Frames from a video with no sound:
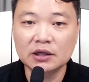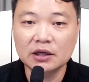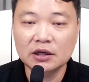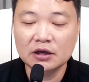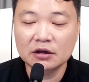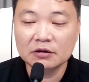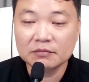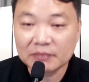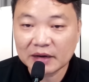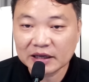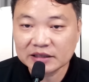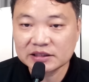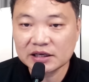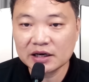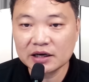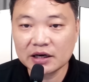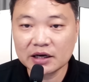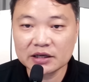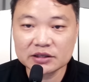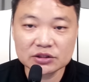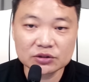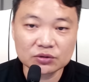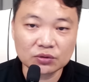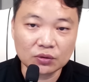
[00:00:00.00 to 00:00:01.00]

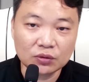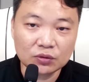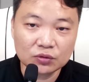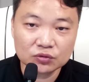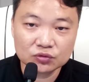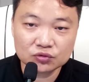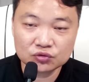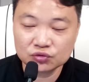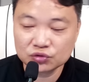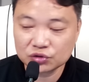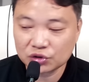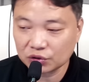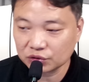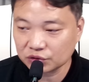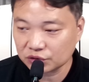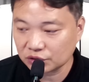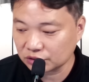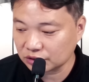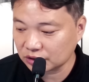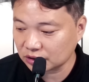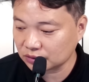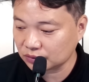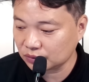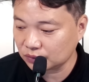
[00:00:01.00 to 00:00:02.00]
마찬가지로 윤석열
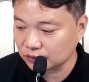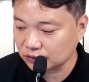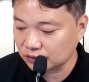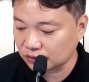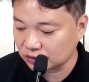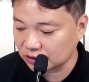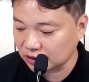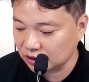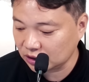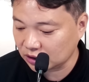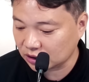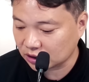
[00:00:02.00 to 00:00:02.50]
대통령이